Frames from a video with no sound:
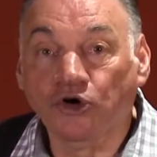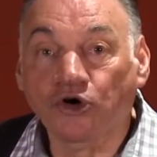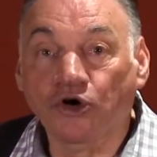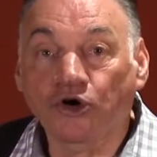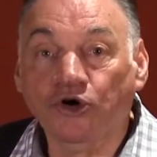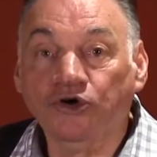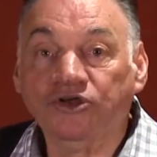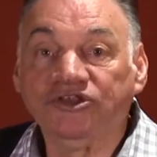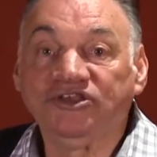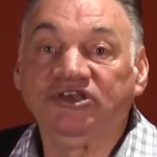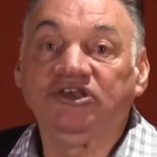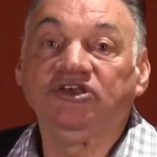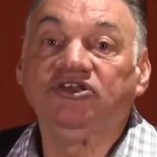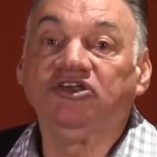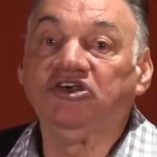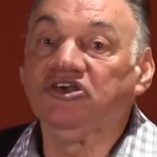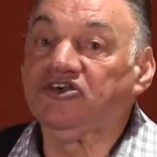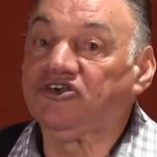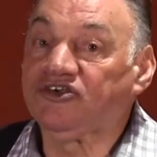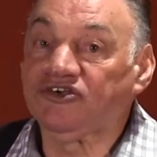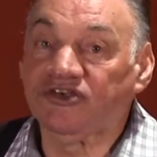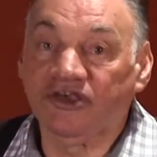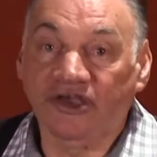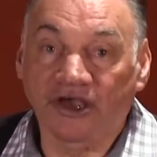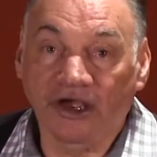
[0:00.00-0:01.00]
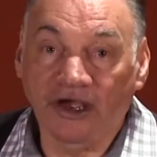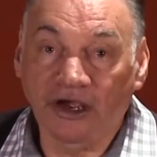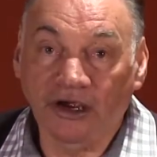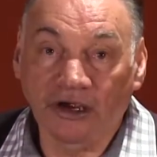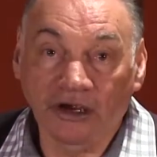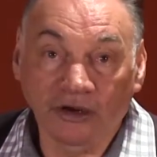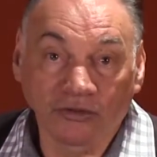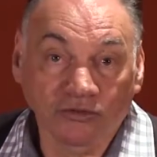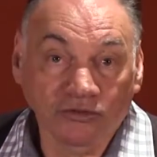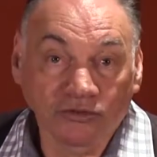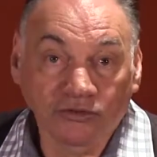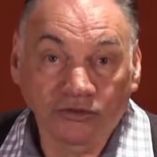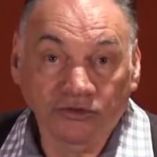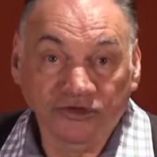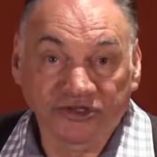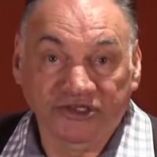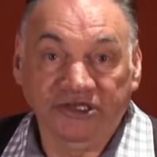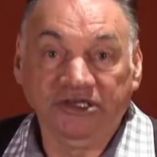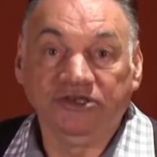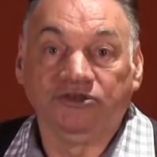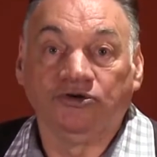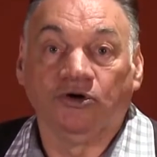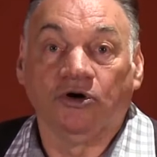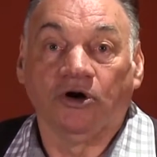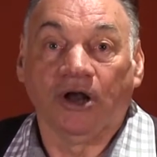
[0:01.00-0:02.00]
d'initiés ou
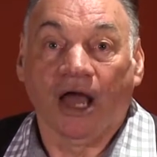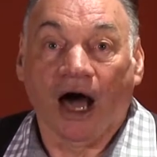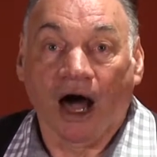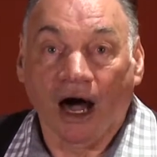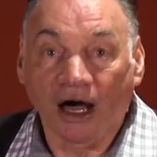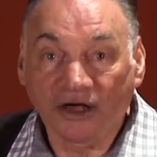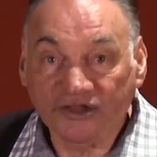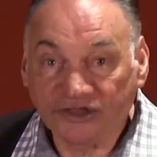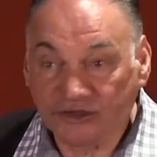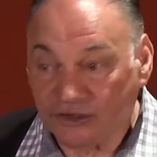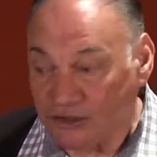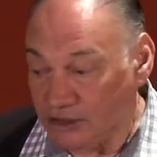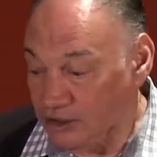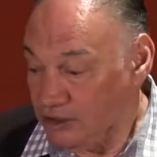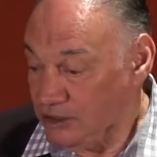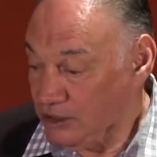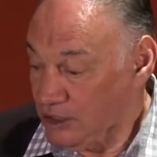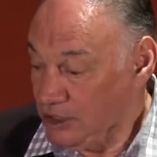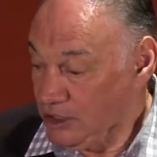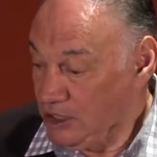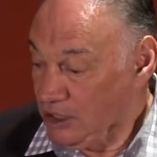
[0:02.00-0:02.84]
d'idolâtres,